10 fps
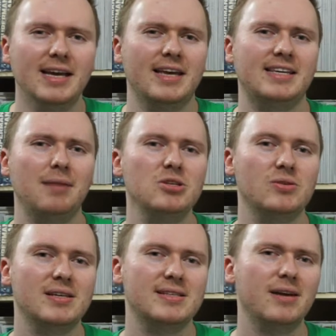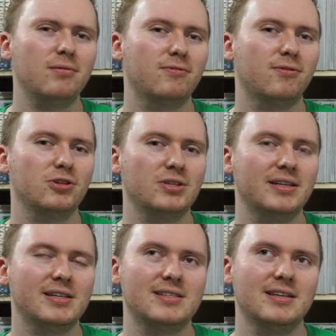Ich kann mir sogar sehr gut vorstellen,
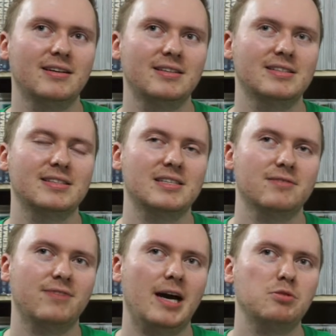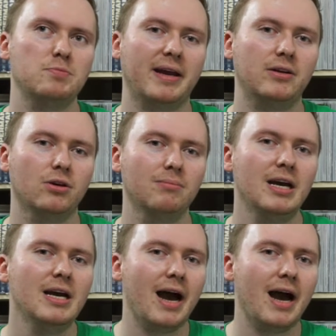dass äh, dieses ganze Farbspektrum